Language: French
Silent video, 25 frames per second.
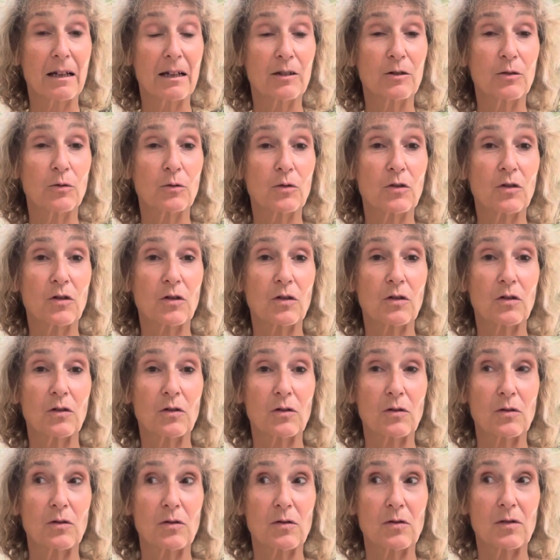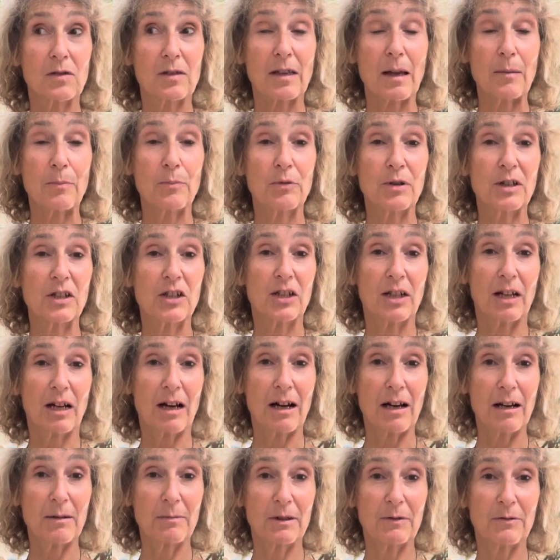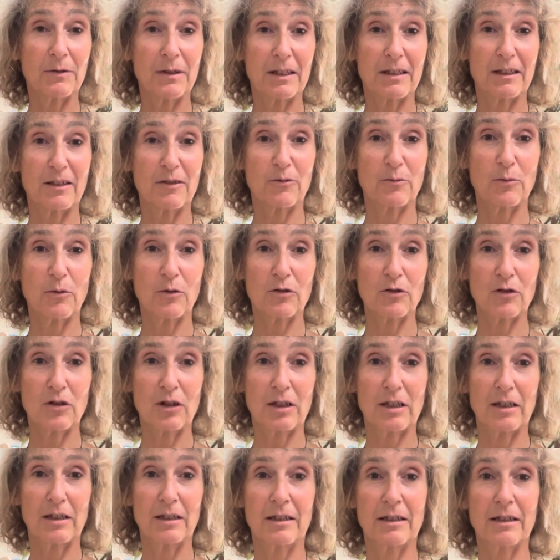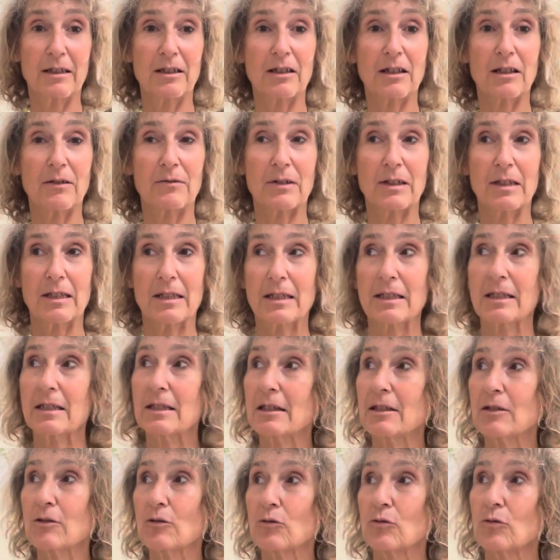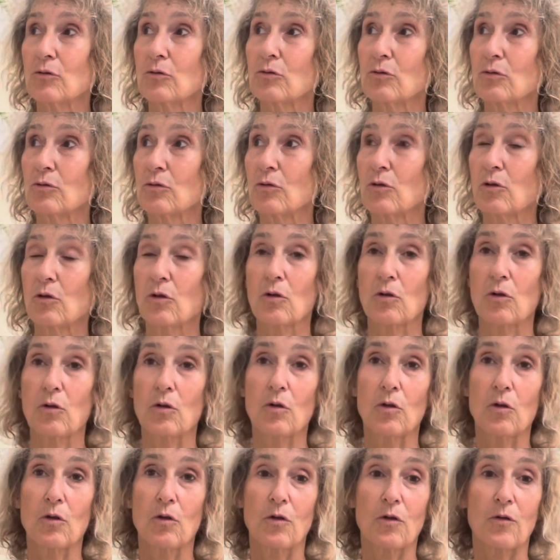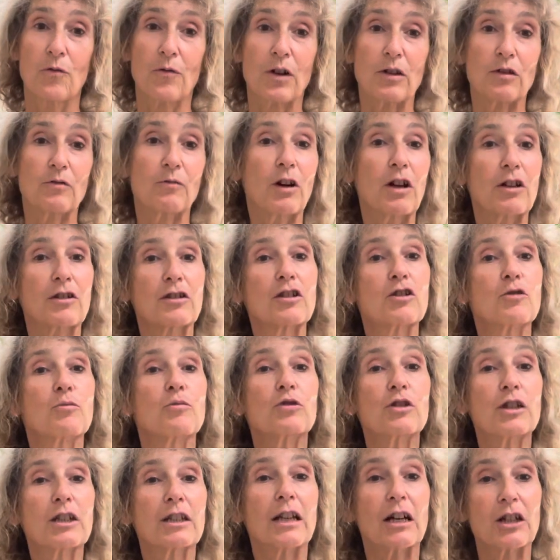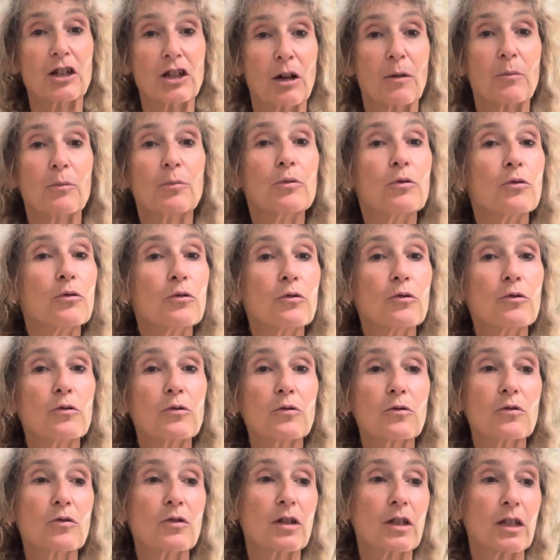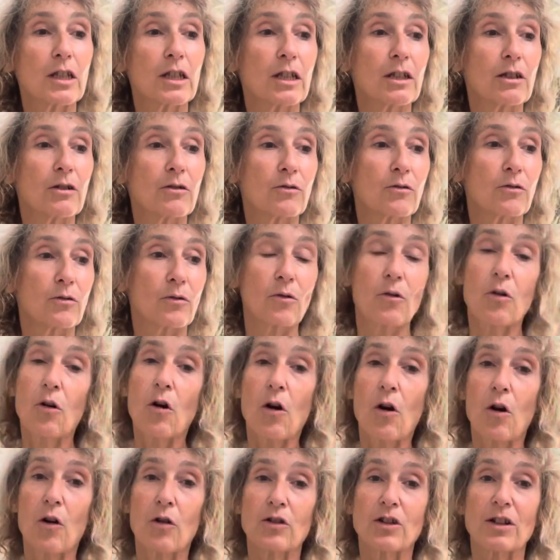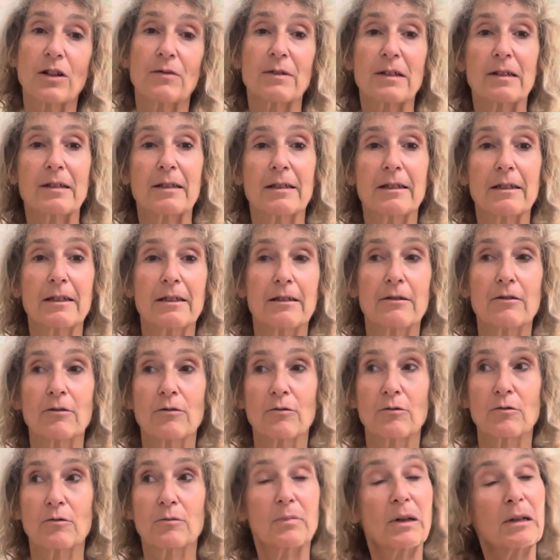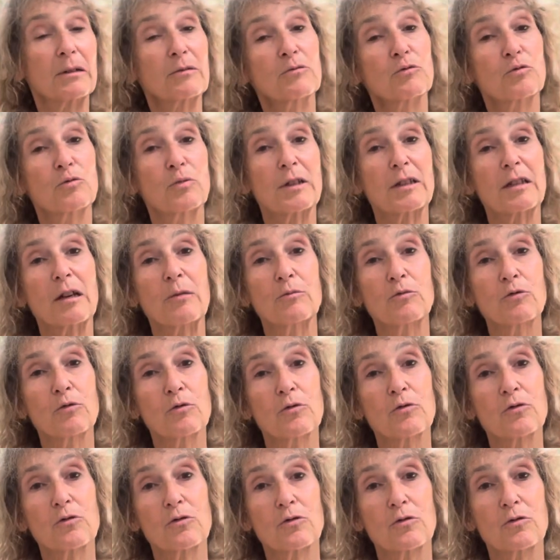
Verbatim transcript: Donc, ça peut être gérable, effectivement, si, j'investis, enfin, voilà, si je me détache un peu, si j'investis, par exemple, je peux être amoureuse